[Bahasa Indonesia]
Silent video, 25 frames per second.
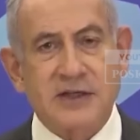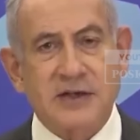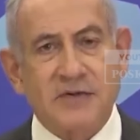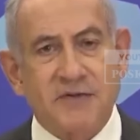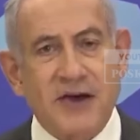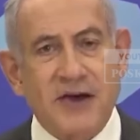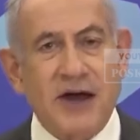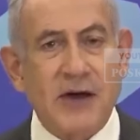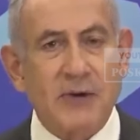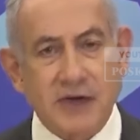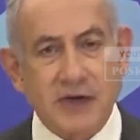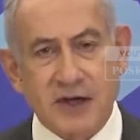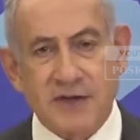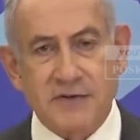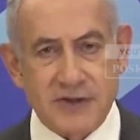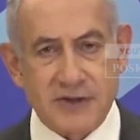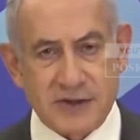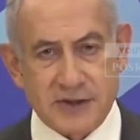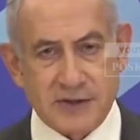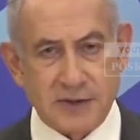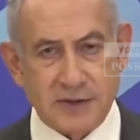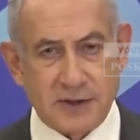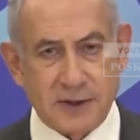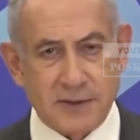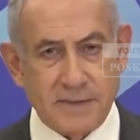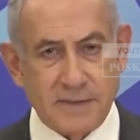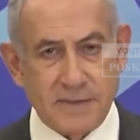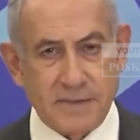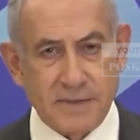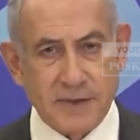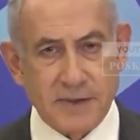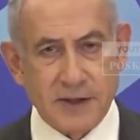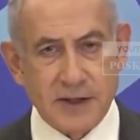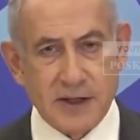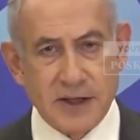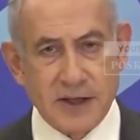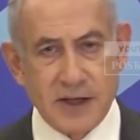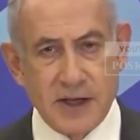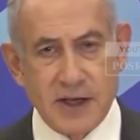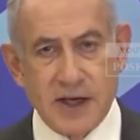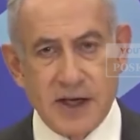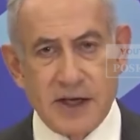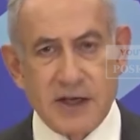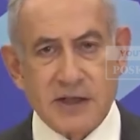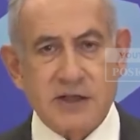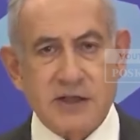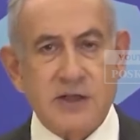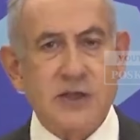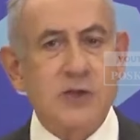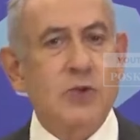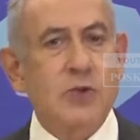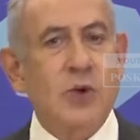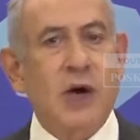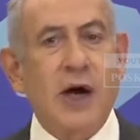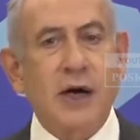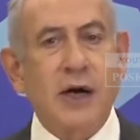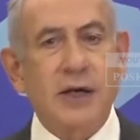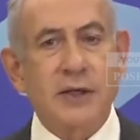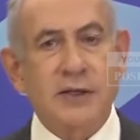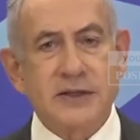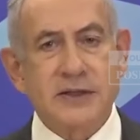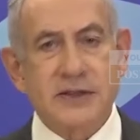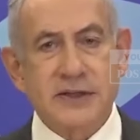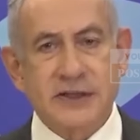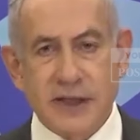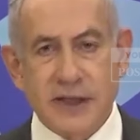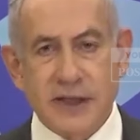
jikata Netanyahu. Netanyahu